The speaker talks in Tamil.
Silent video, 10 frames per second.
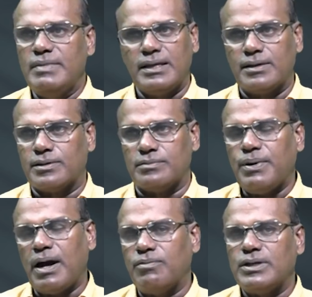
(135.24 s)
இருக்கும்
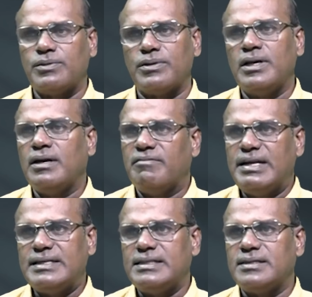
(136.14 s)
அவருக்கு ஒரு
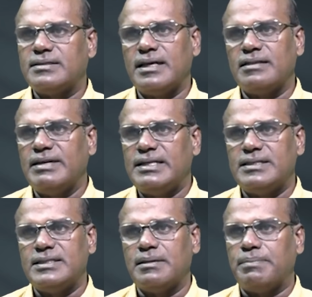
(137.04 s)
வெயிட்டேஜ் இருந்து அந்த
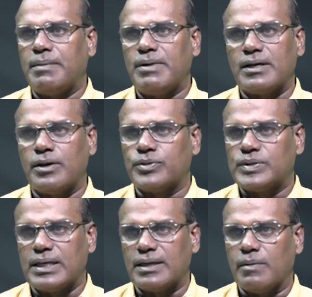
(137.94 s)
வெயிட்டேஜிக்கு பாமக
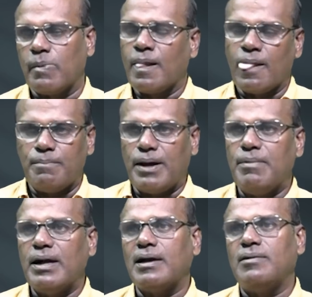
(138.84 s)
கொடுத்தாங்க
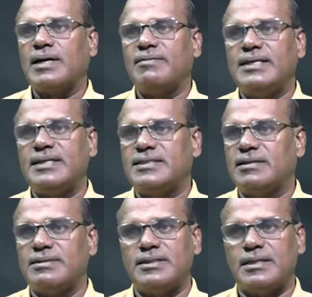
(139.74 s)
பாமகவுக்கு வெயிட்டேஜை
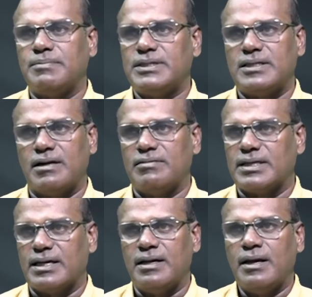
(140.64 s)
வந்து
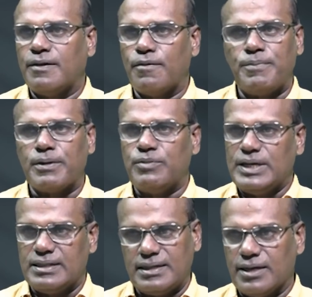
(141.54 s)
தேமுதிகவுக்கு நம்ம ஒப்பிட
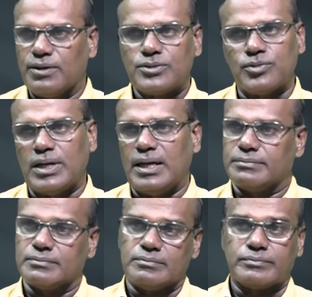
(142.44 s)
முடியாது இன்றைக்குள்ள சூழ்நிலை
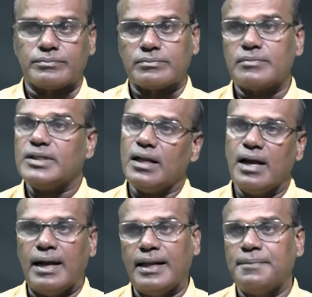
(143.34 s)

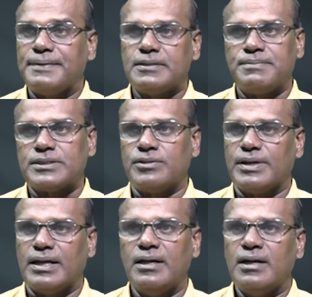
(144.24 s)
அன்னைக்கு பத்து பர்சன்ட்
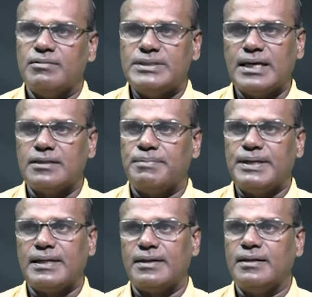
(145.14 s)
வர விஜயகாந்த்
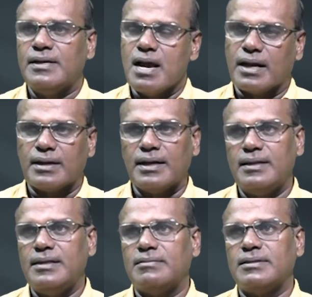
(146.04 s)
போயிட்டார்
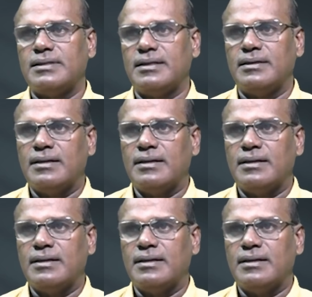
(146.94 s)
கருணாநிதியை வந்து